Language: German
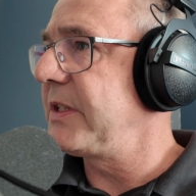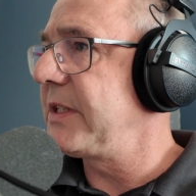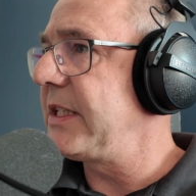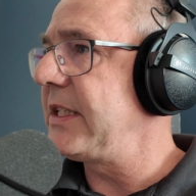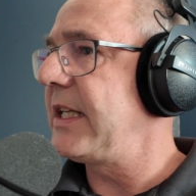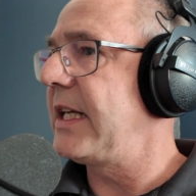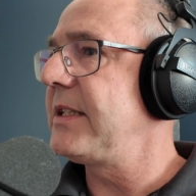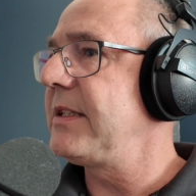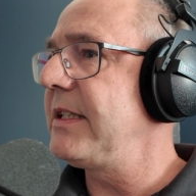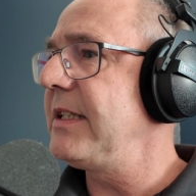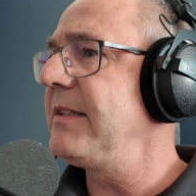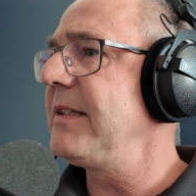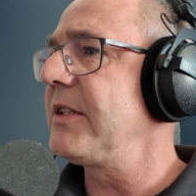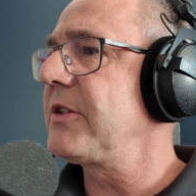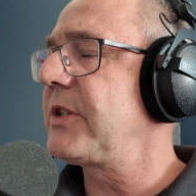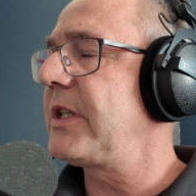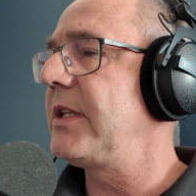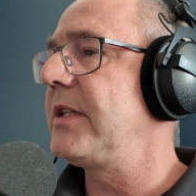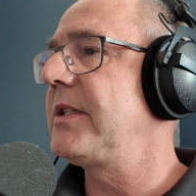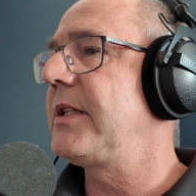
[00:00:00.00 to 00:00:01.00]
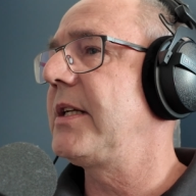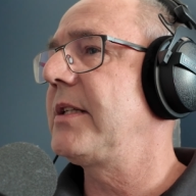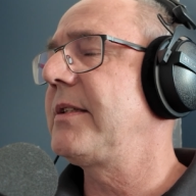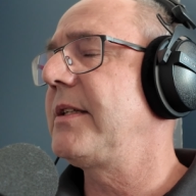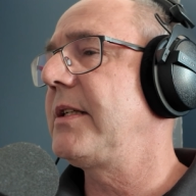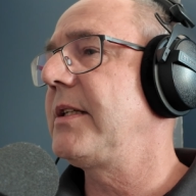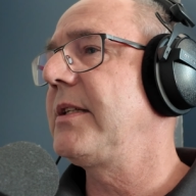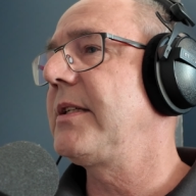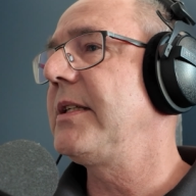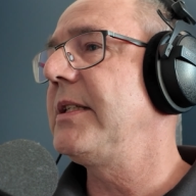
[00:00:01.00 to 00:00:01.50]
Wir sind an dieser Stelle
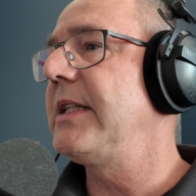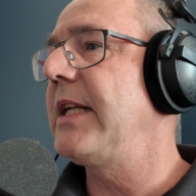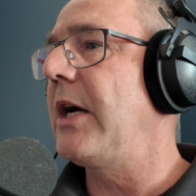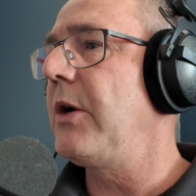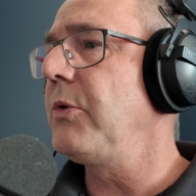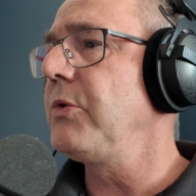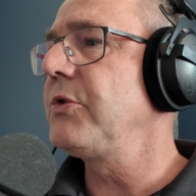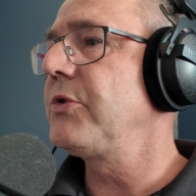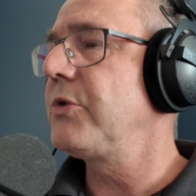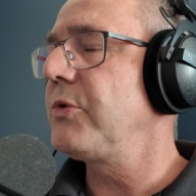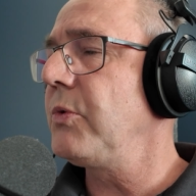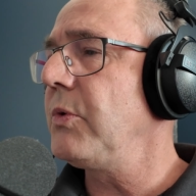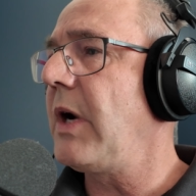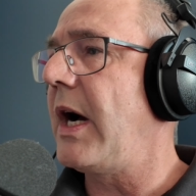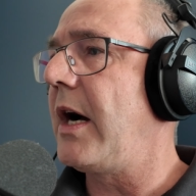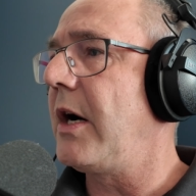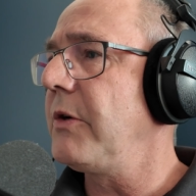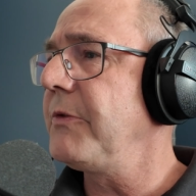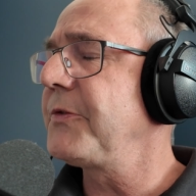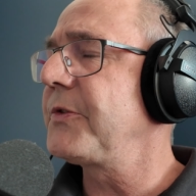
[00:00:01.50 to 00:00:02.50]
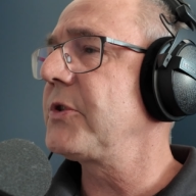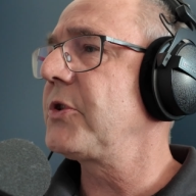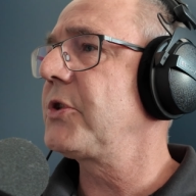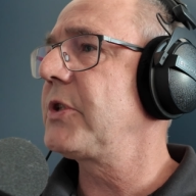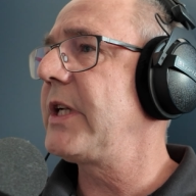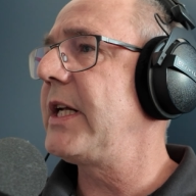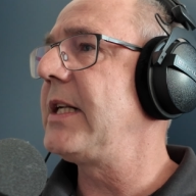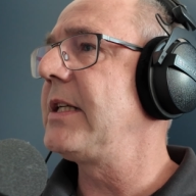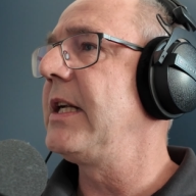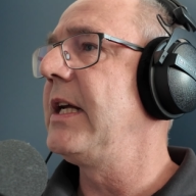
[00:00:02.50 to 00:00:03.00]
tatsächlich genau so
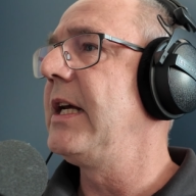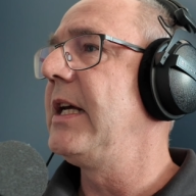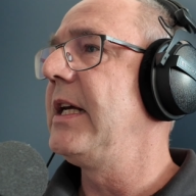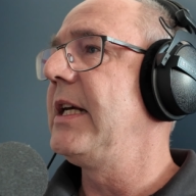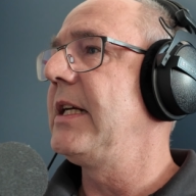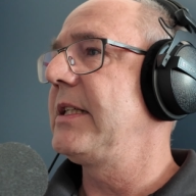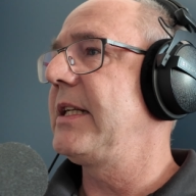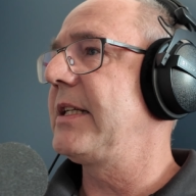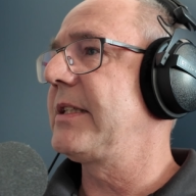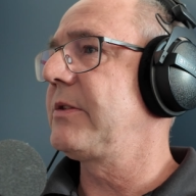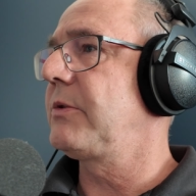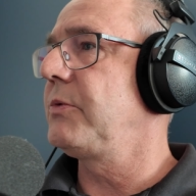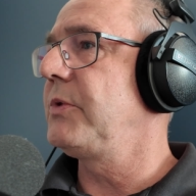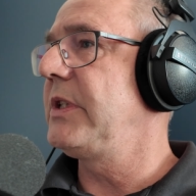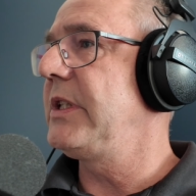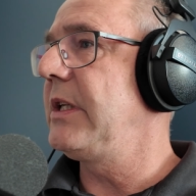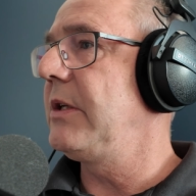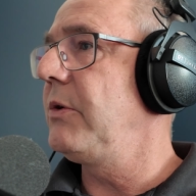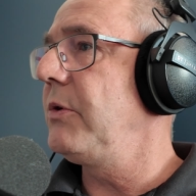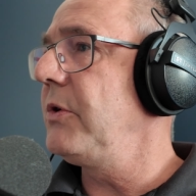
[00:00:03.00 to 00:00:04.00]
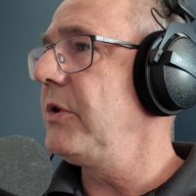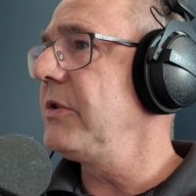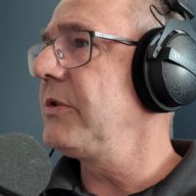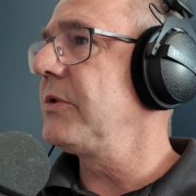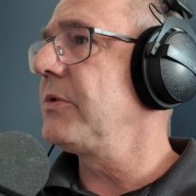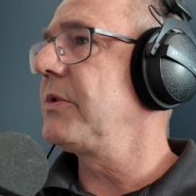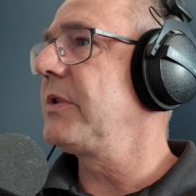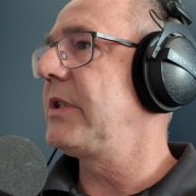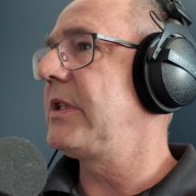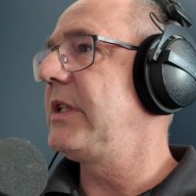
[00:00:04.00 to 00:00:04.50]
aufgestellt, dass du die
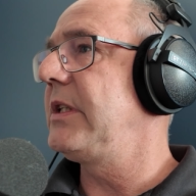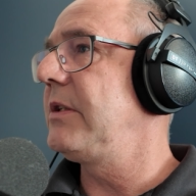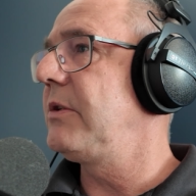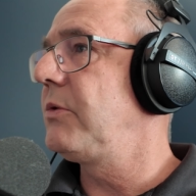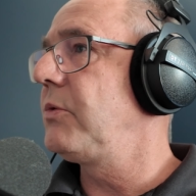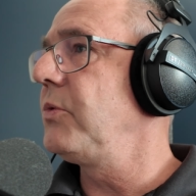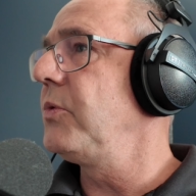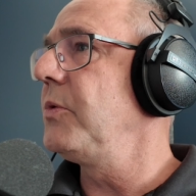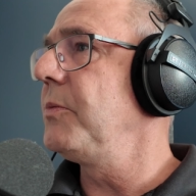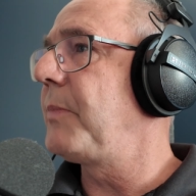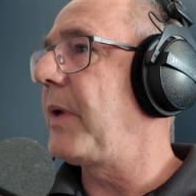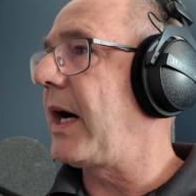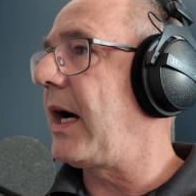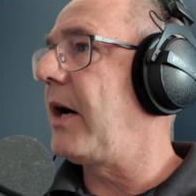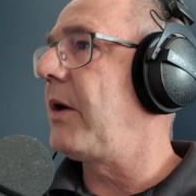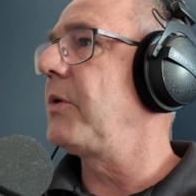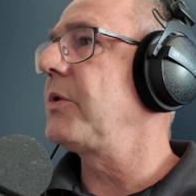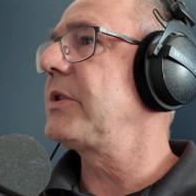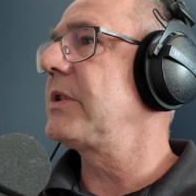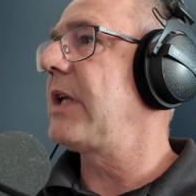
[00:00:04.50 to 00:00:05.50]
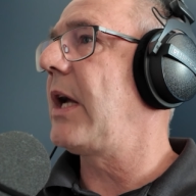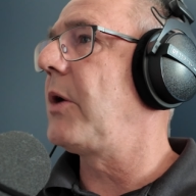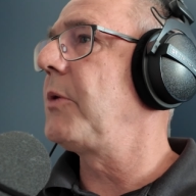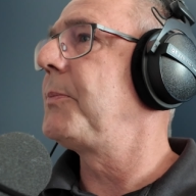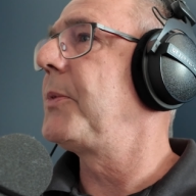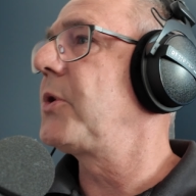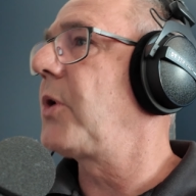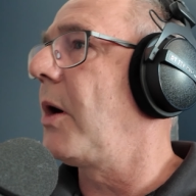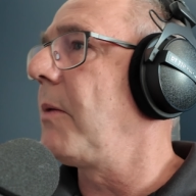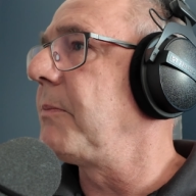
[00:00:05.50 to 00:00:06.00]
Lösung, die du brauchst, auch
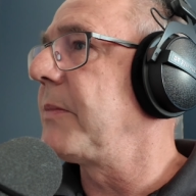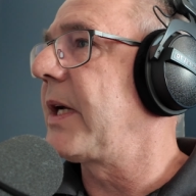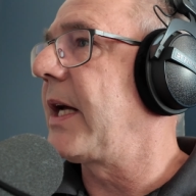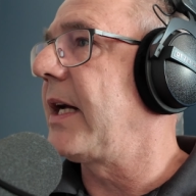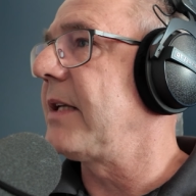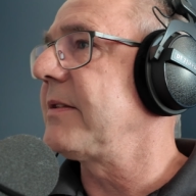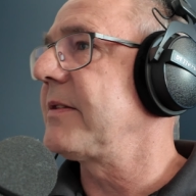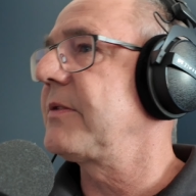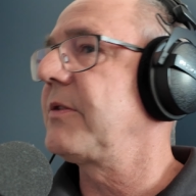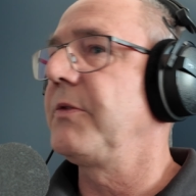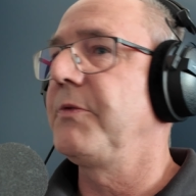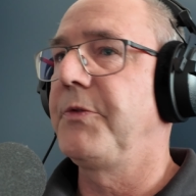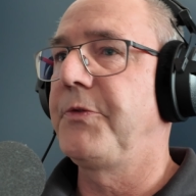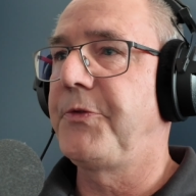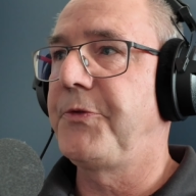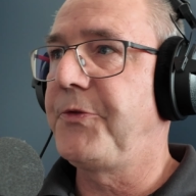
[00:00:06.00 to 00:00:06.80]
bekommen kannst. Ja.